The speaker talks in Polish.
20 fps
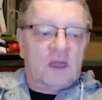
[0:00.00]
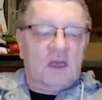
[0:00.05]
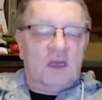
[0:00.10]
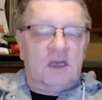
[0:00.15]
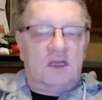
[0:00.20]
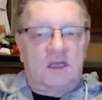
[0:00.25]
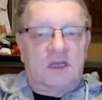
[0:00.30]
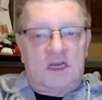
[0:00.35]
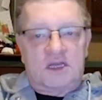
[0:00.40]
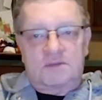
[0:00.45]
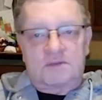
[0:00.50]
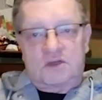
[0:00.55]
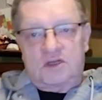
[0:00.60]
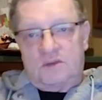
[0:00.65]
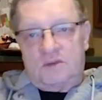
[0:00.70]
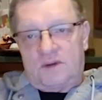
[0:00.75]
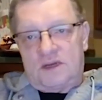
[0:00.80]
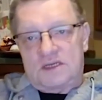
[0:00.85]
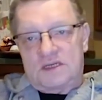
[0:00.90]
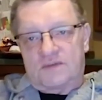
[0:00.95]
I teraz,
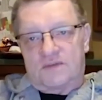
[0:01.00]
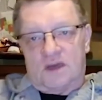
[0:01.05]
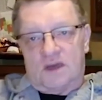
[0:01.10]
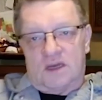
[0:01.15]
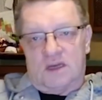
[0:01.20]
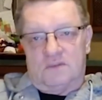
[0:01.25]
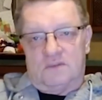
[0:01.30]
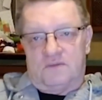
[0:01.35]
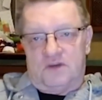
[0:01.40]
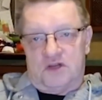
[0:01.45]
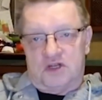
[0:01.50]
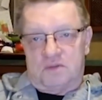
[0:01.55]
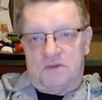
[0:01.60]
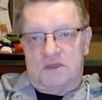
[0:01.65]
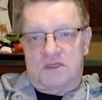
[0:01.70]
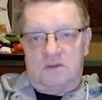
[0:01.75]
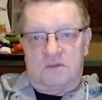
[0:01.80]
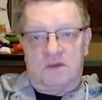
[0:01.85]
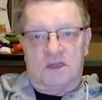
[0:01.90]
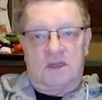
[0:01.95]
proszę Państwa, weźmy
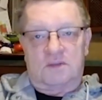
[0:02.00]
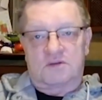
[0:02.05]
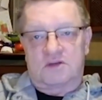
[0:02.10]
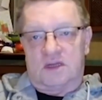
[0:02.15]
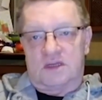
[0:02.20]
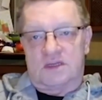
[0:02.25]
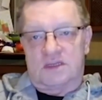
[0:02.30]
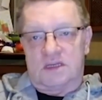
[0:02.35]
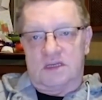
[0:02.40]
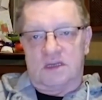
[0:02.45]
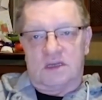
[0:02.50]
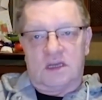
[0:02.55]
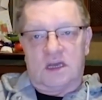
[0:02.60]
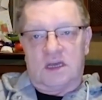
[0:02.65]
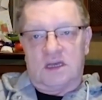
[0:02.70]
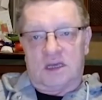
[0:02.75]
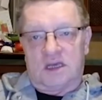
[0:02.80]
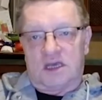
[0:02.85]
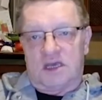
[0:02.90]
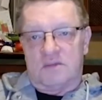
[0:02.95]
sobie na przykład ceny
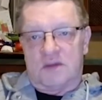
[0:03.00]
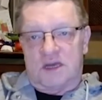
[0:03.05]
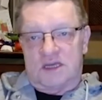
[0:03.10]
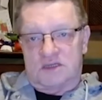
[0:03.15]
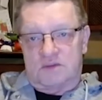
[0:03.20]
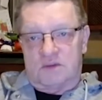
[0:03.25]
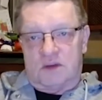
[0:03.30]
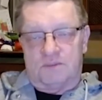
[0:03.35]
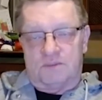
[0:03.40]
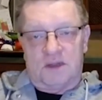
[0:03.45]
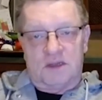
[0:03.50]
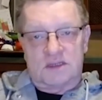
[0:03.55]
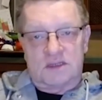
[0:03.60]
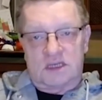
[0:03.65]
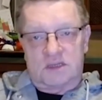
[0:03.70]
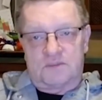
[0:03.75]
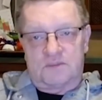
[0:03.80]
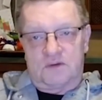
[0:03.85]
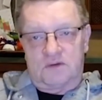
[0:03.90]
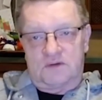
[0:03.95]
jajek i masła.
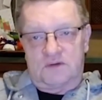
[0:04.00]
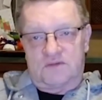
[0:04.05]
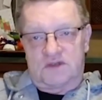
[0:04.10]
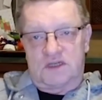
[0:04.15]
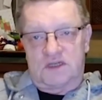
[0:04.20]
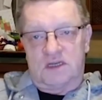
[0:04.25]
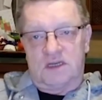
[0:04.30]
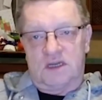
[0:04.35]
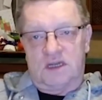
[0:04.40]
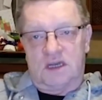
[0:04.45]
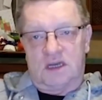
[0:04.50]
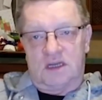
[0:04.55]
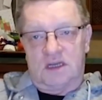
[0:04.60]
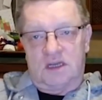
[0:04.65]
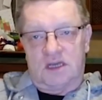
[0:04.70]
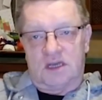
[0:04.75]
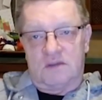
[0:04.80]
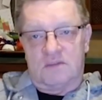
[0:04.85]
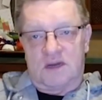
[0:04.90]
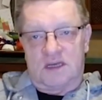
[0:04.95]
500 plus w cenie
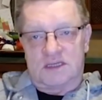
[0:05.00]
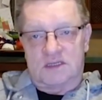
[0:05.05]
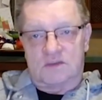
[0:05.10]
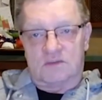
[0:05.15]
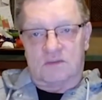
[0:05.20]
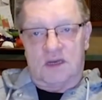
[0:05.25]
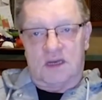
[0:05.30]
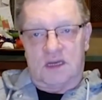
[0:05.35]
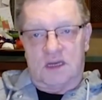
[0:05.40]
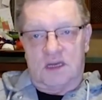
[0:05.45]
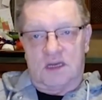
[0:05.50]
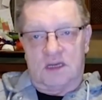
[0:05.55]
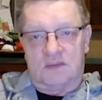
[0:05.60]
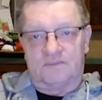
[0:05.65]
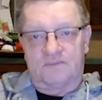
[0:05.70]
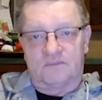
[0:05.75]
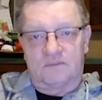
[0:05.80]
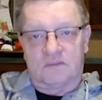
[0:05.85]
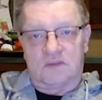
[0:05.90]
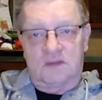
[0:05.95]
jajek i masła
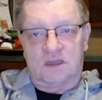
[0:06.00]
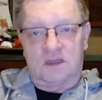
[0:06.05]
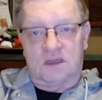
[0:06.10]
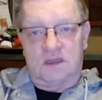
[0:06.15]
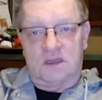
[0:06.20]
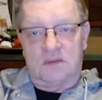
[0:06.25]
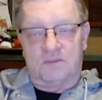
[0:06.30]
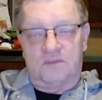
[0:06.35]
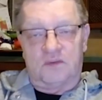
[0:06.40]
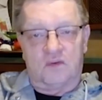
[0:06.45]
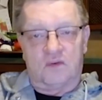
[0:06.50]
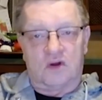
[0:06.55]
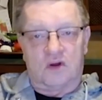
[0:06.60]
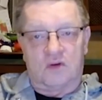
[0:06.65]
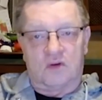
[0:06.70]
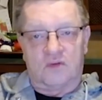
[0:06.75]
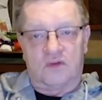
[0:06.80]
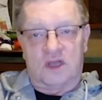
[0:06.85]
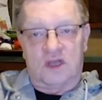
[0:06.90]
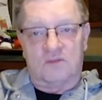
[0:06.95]
mm, pół
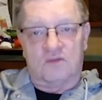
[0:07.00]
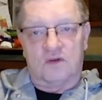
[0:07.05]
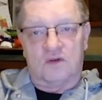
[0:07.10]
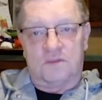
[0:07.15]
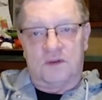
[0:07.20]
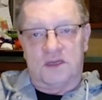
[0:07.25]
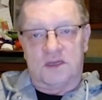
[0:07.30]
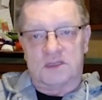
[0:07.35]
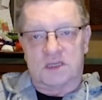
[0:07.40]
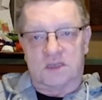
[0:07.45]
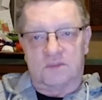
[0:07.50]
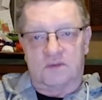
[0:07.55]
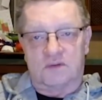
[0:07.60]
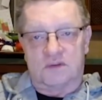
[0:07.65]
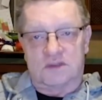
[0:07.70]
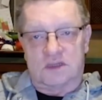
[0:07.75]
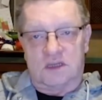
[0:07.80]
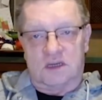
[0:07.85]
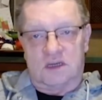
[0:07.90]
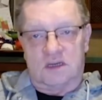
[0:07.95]
roku temu i 500
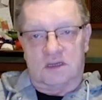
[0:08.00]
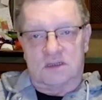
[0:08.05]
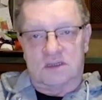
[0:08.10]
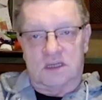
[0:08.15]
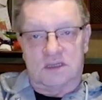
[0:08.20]
plus teraz.